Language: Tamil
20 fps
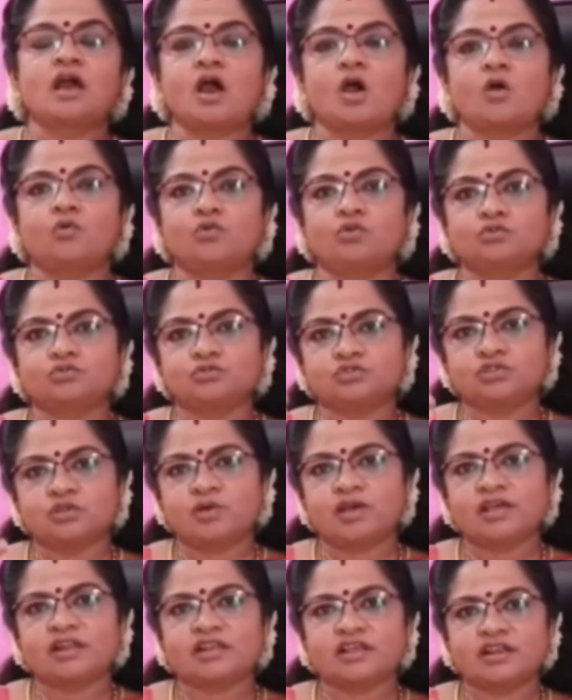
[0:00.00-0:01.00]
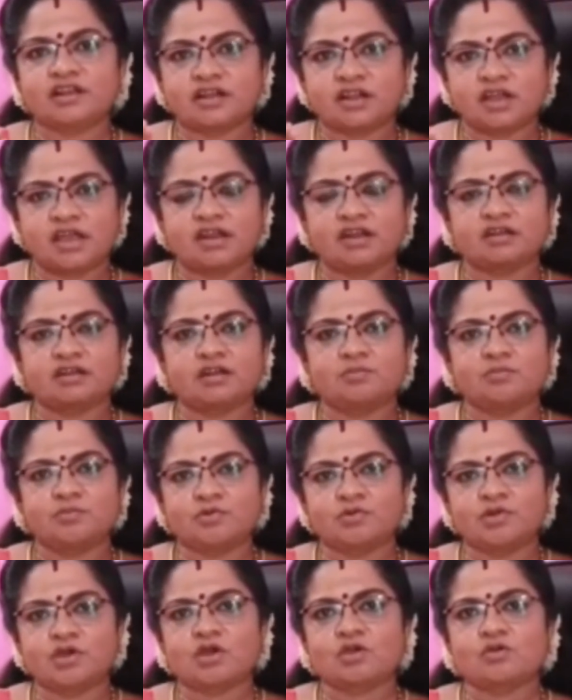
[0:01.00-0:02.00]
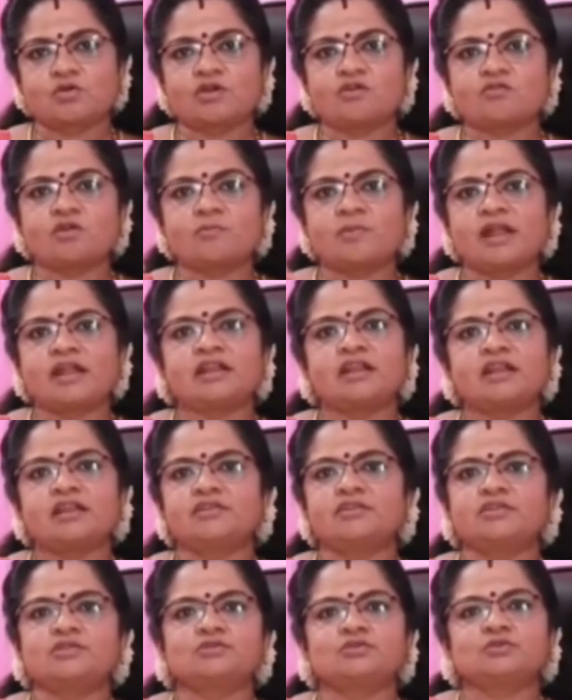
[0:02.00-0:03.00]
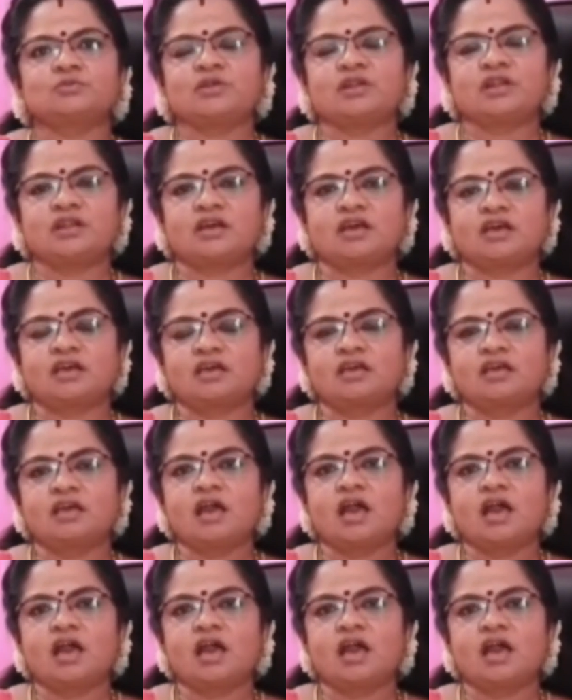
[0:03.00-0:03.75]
அவ்வளோ சுத்தமாக இருக்கிற டாய்லெட்டில் போனால் கூட அவங்க பேண்டி லைனர் யூஸ் பண்ணுறாங்க